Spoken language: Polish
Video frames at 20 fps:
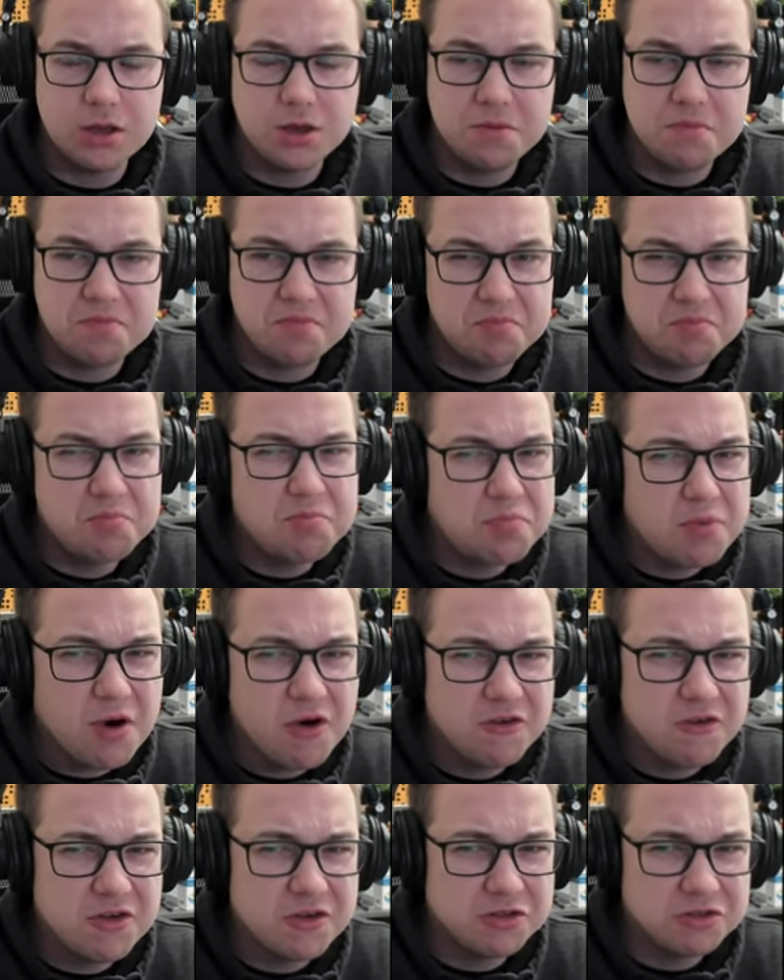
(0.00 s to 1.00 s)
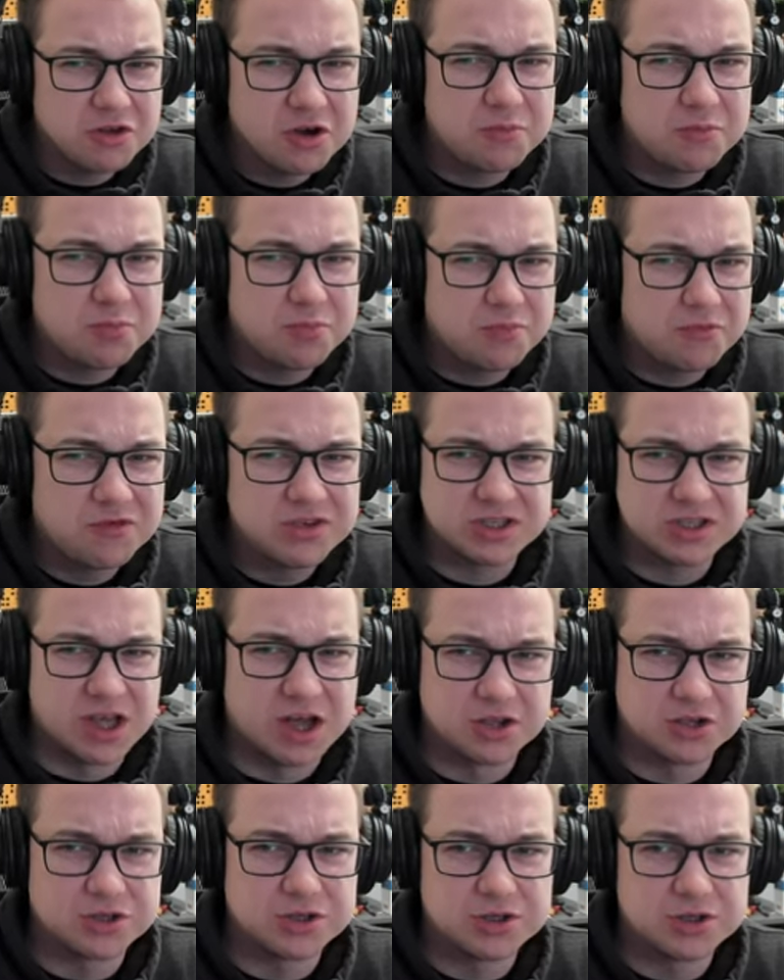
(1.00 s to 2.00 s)
i powinno
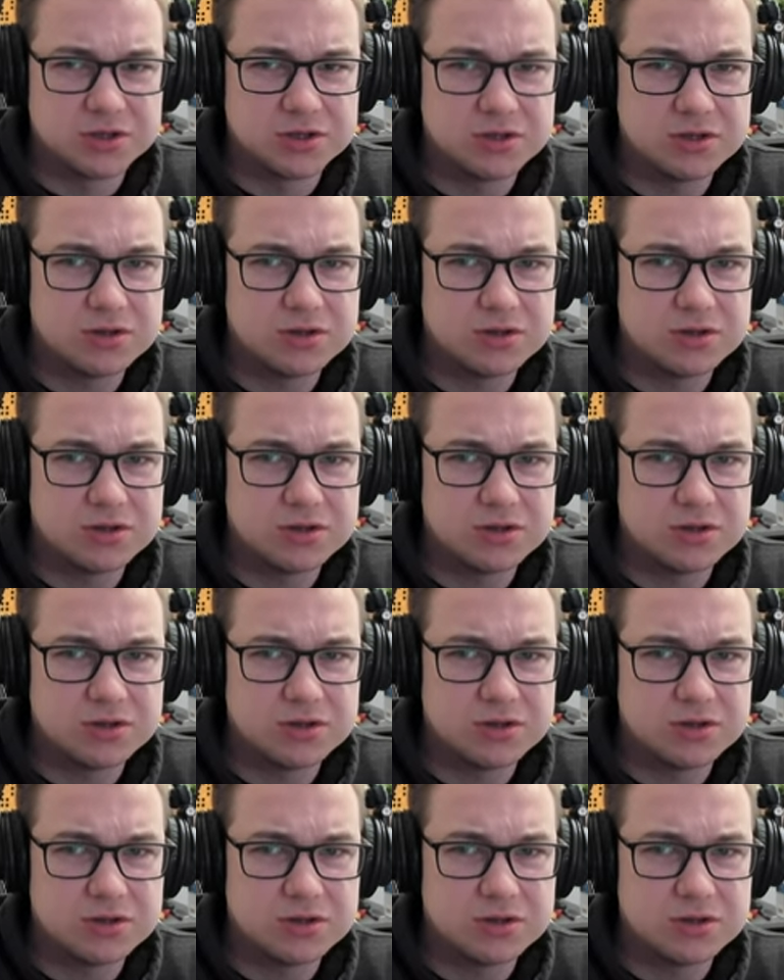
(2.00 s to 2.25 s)
wystarczyć.